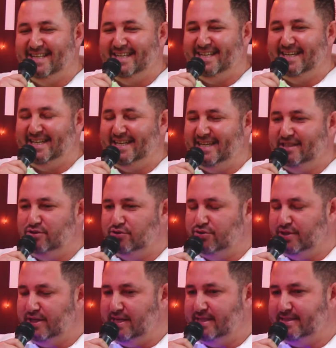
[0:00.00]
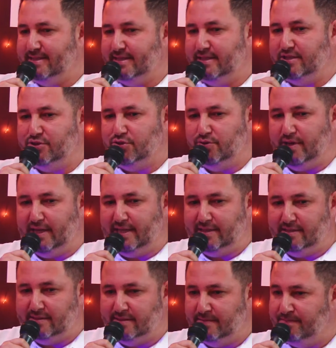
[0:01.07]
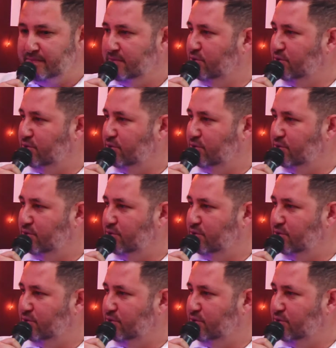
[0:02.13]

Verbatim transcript: é, a doutora Elisandra Soares,